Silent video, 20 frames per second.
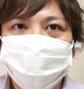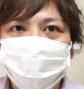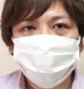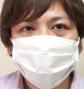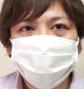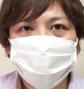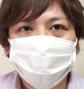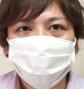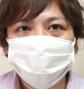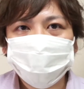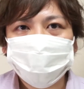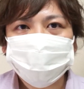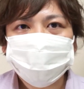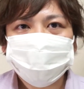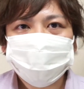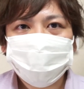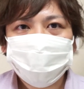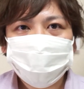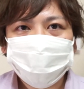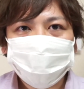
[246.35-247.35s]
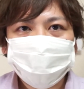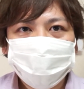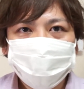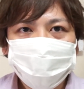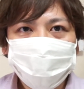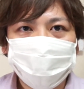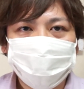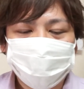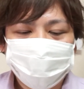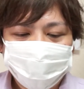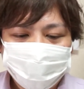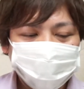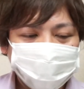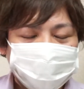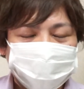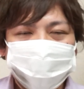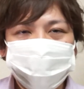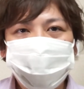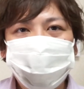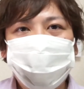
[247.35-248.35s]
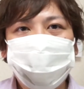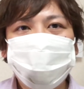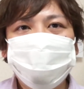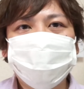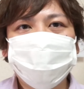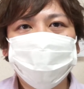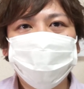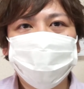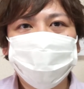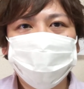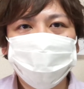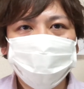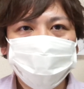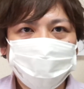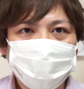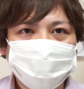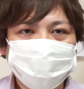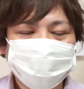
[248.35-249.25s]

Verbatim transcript: ほぼ同じ値段でもう新品そのものな